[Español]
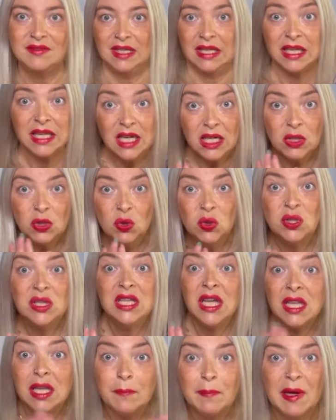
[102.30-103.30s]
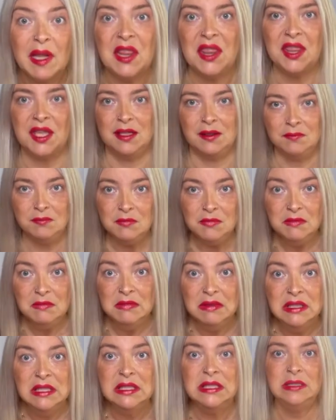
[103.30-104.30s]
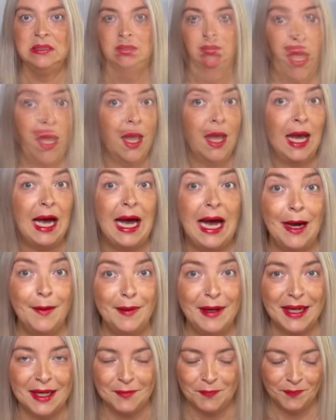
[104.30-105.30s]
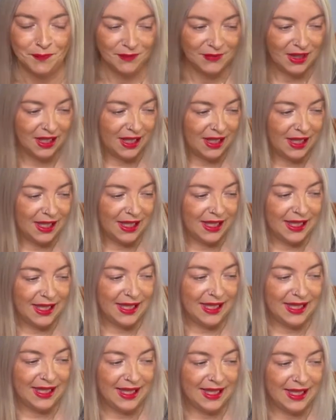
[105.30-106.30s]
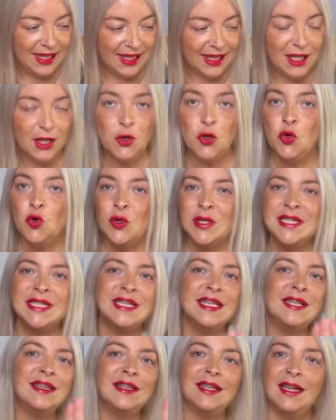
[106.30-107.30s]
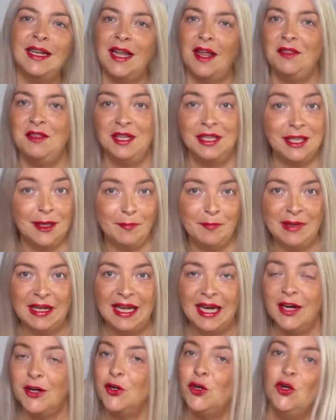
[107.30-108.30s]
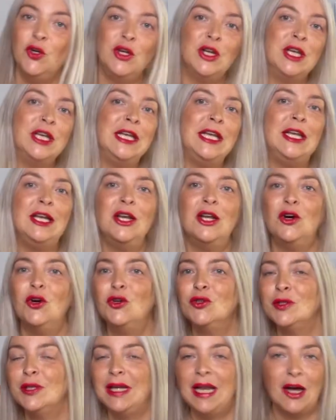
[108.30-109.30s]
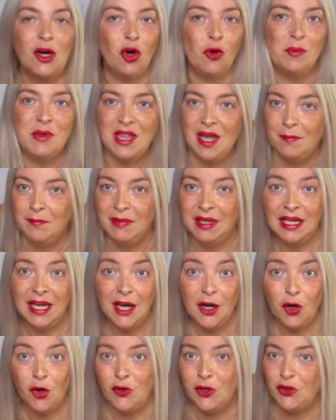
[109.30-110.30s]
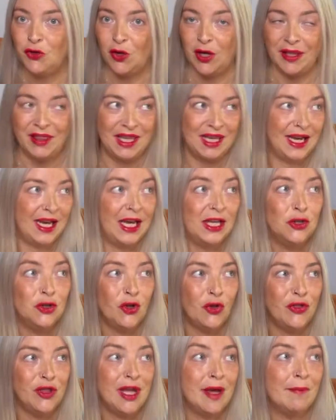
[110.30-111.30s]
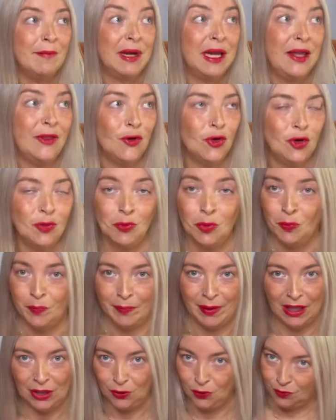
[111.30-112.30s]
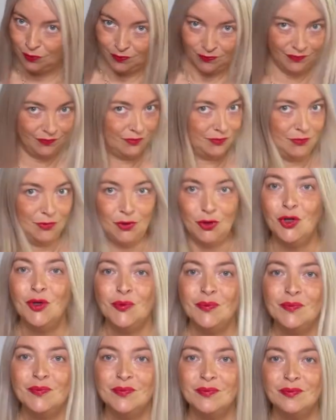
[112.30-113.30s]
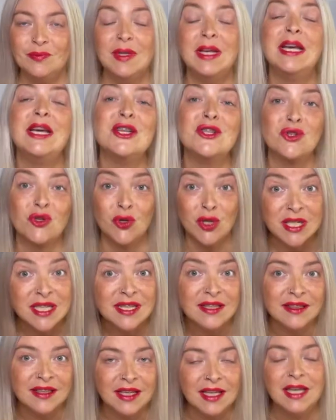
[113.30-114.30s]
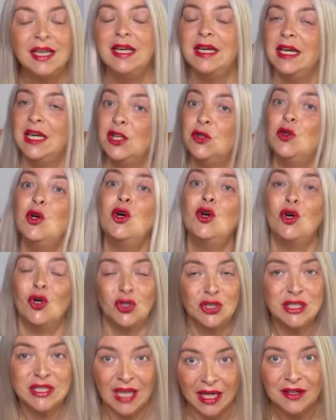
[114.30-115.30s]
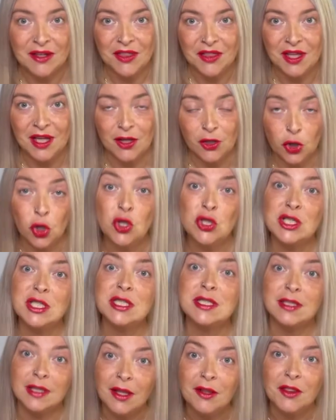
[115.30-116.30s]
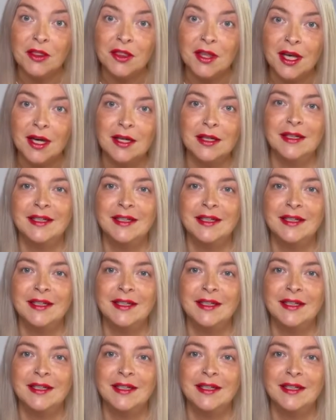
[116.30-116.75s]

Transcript: ¡Qué angustia de panza! A ver, eh, no existen las dietas milagro ni los, las comidas milagro de esto que diga en dos días me quedo como un palo. No, eso no existe. Esto es constancia, constancia.